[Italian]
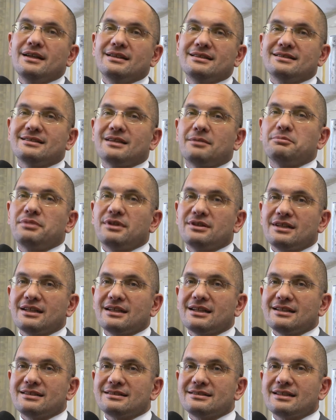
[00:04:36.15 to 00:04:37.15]
di San Pietro in
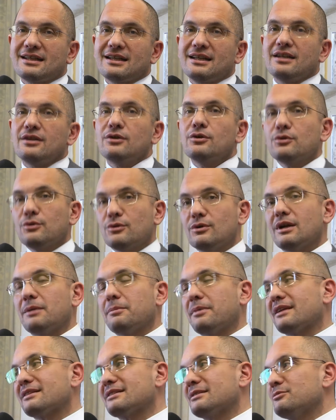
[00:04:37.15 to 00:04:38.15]
Castello con la
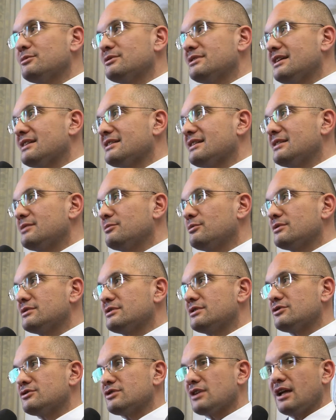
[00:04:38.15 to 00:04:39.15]
parte moderna di
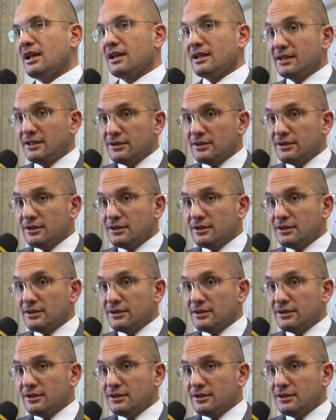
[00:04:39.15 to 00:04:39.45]
Monticelli,